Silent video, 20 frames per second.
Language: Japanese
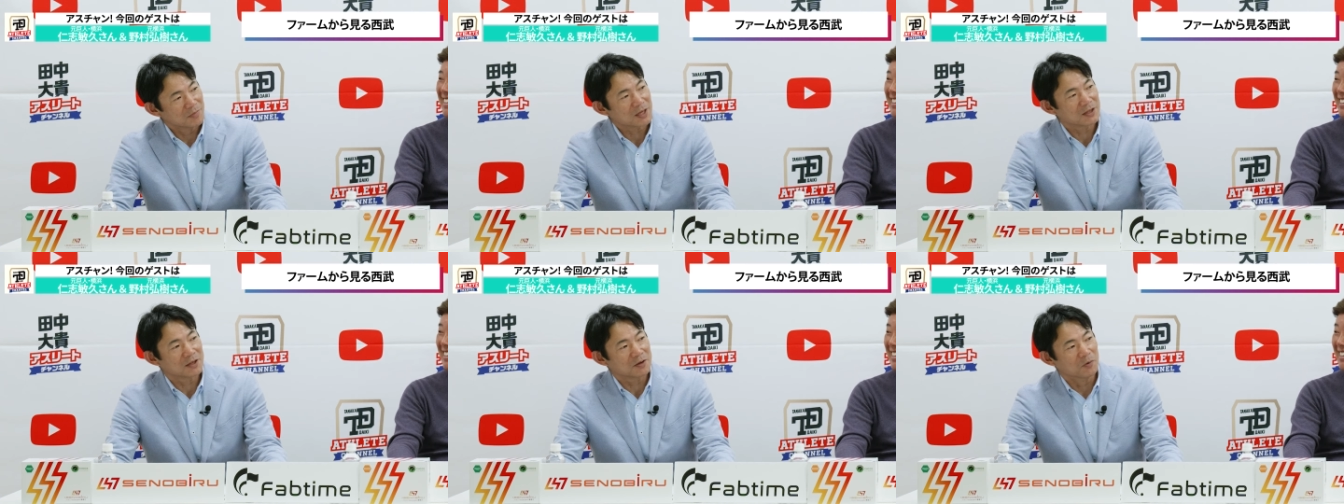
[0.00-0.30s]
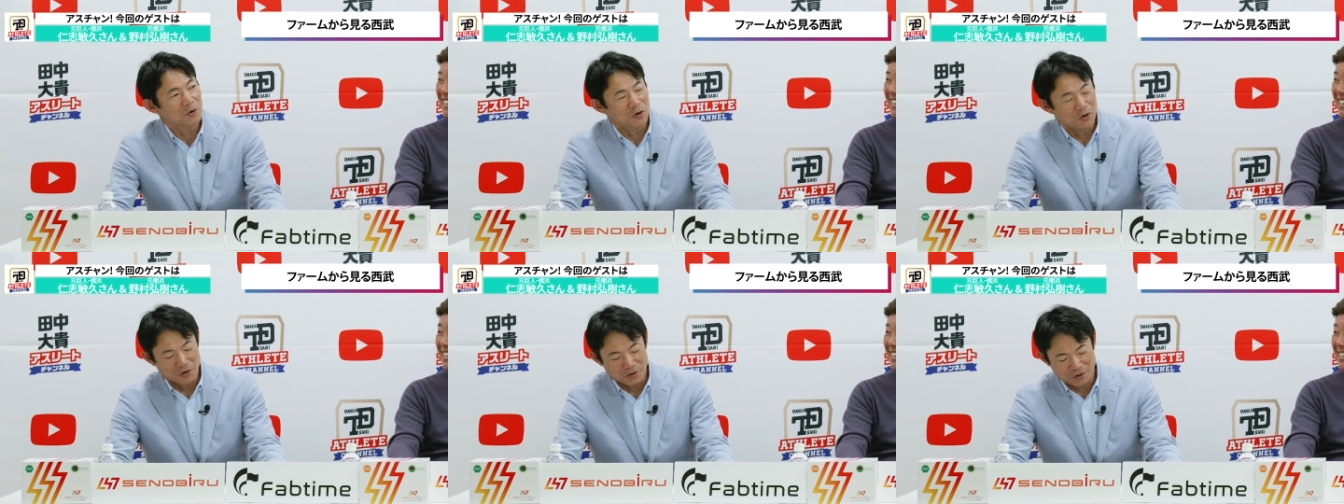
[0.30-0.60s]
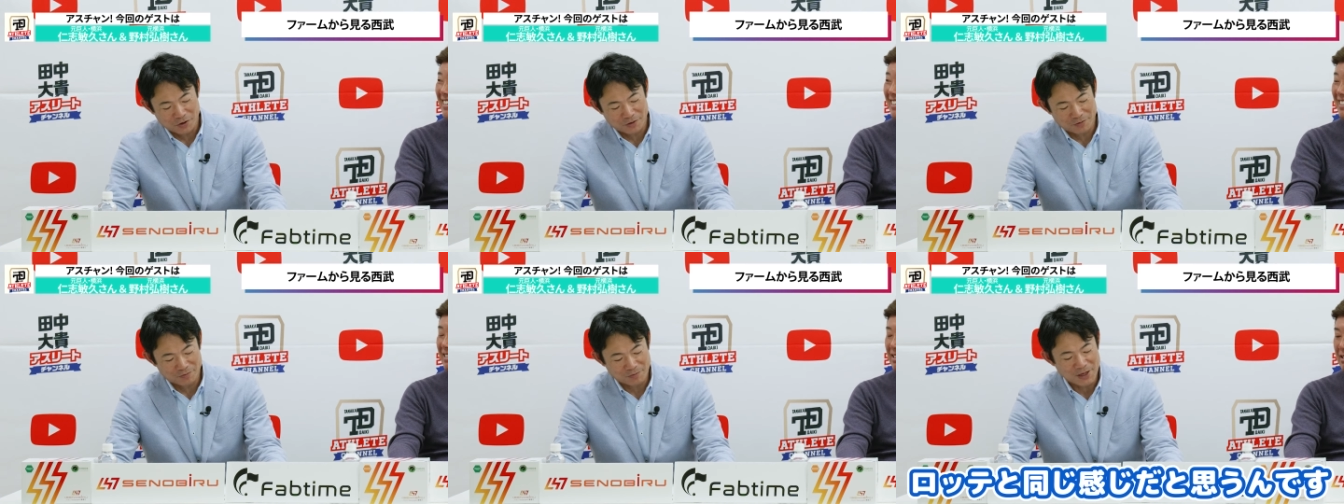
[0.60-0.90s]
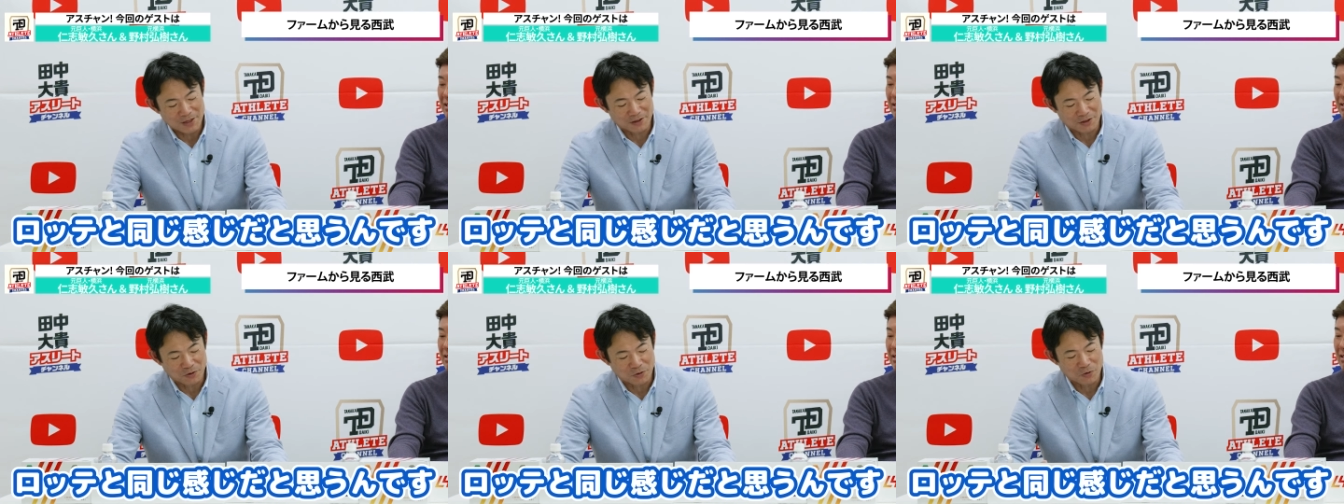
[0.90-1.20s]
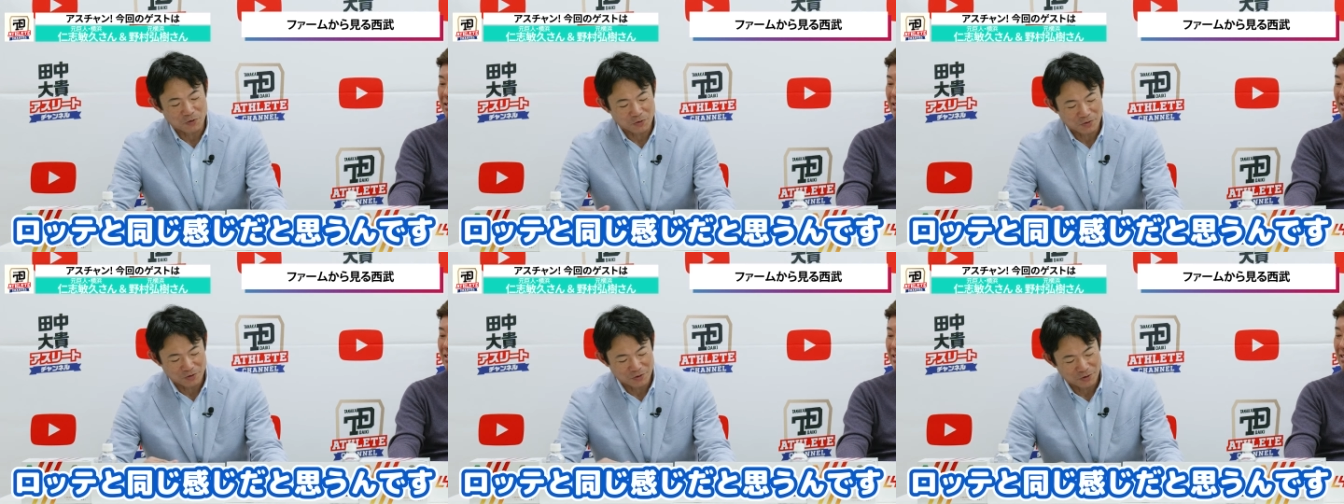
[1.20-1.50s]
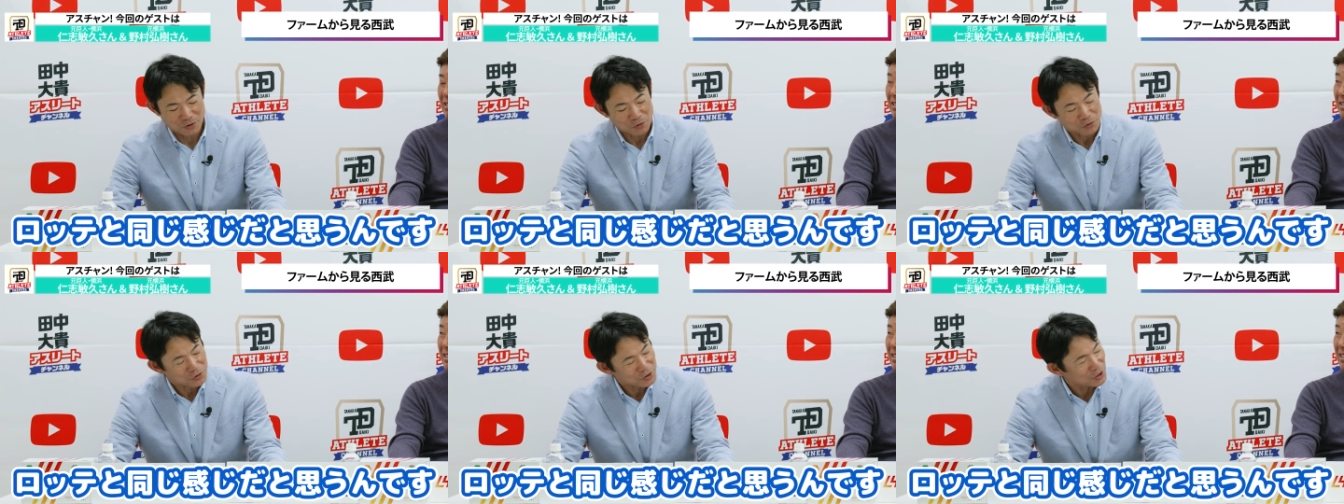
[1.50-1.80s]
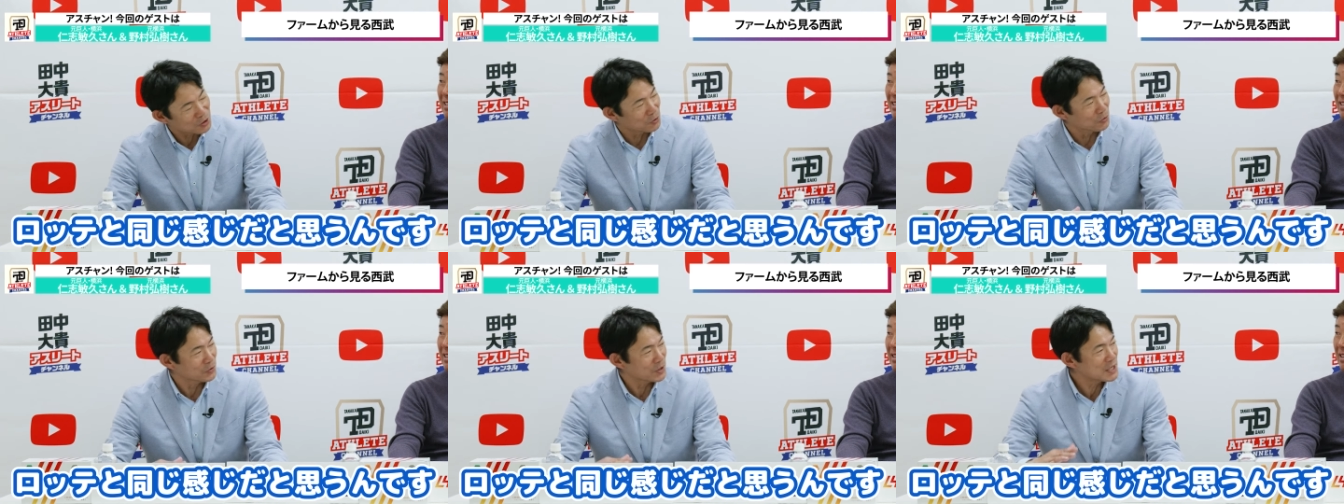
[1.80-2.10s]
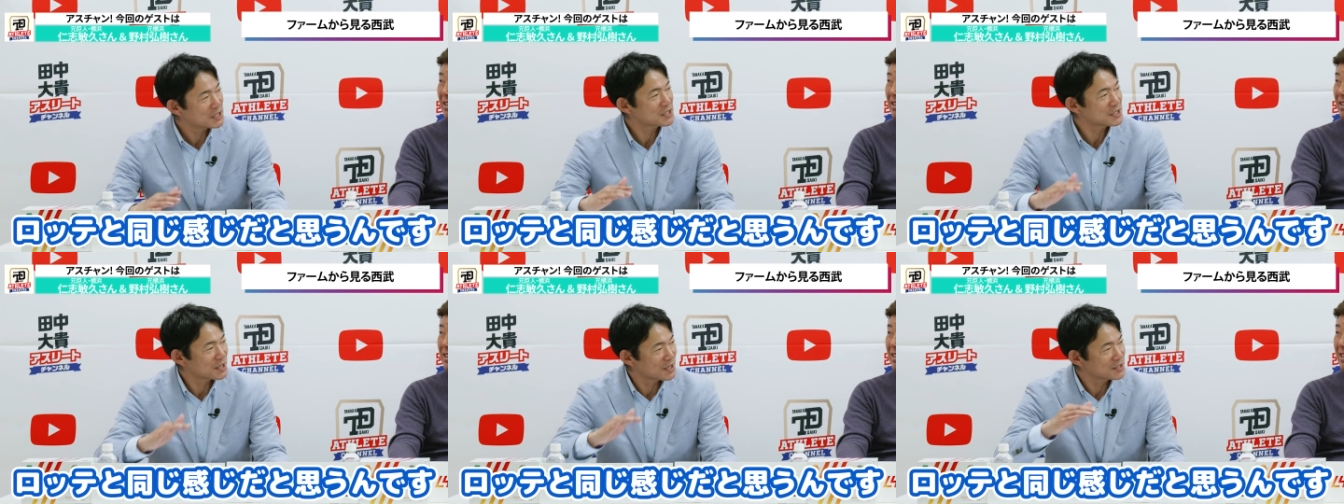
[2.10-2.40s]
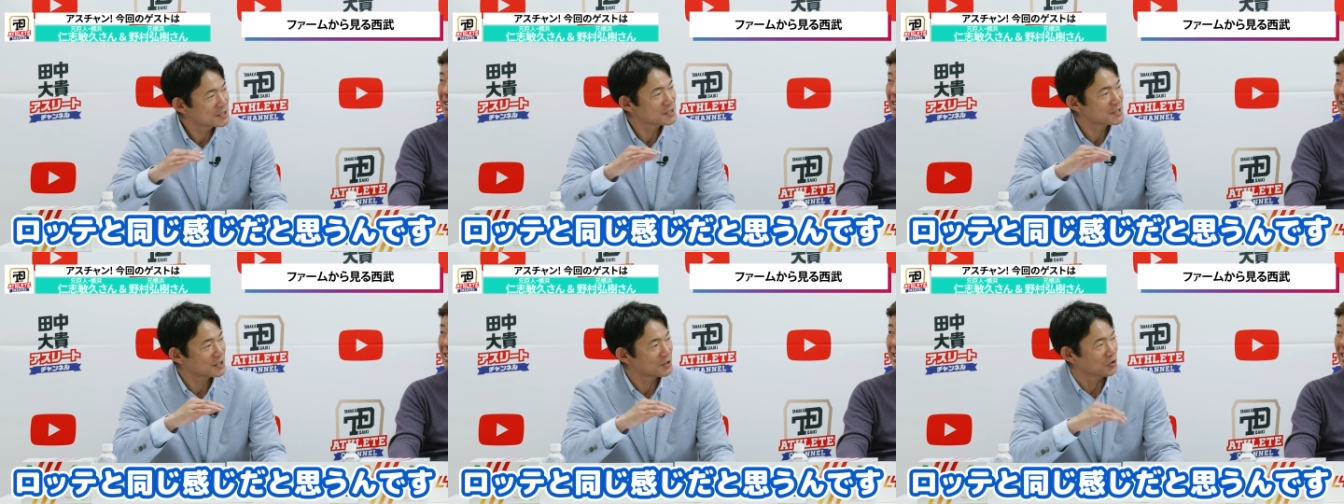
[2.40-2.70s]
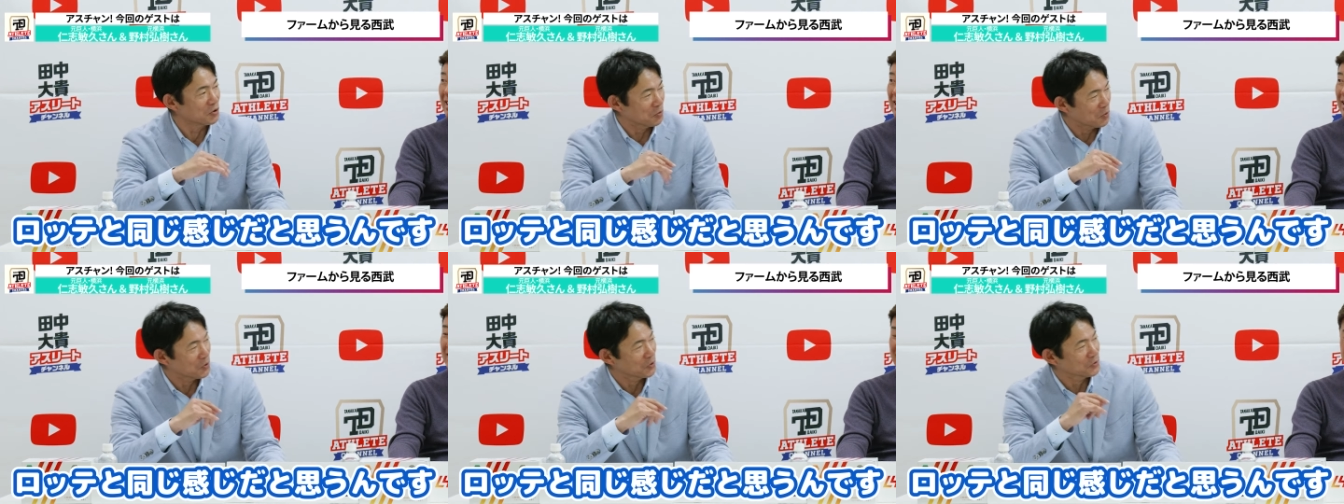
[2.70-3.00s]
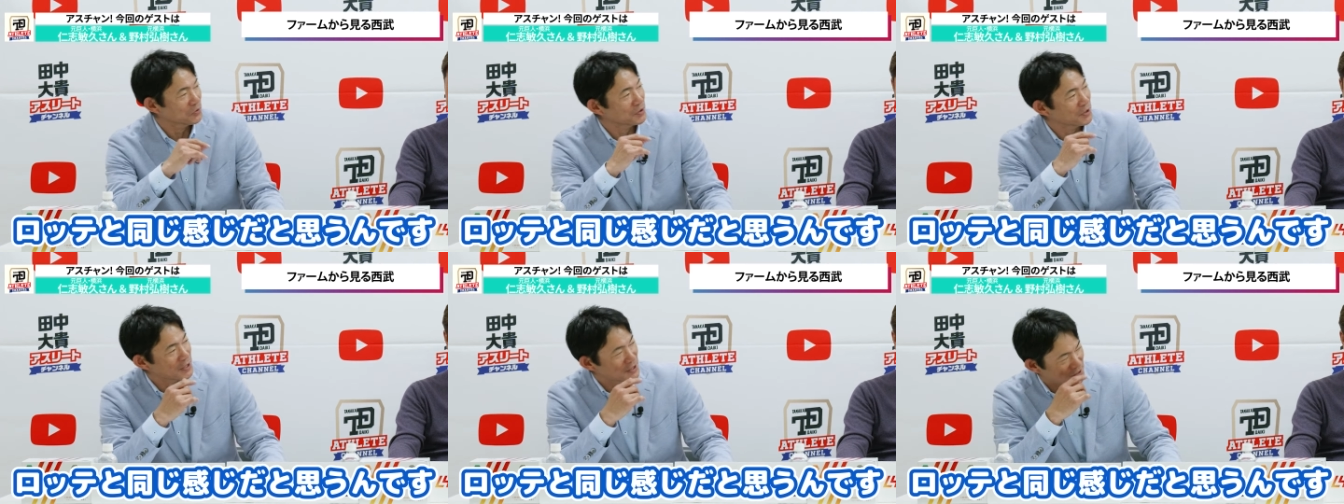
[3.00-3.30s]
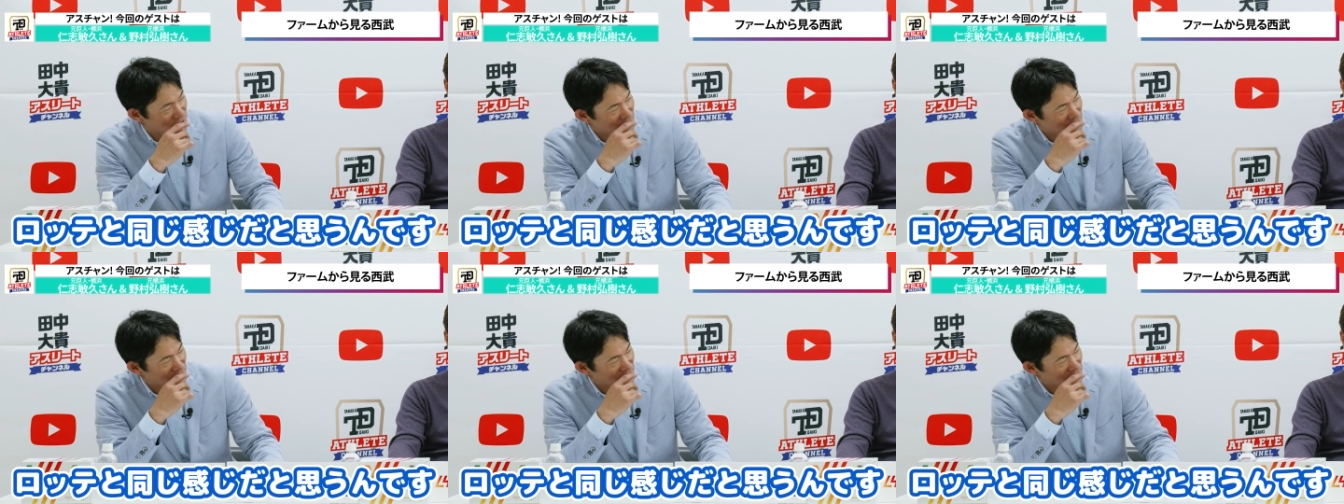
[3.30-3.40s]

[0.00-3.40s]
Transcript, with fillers: まあでも、まあ、こうロッテと同じ感じだと思うんで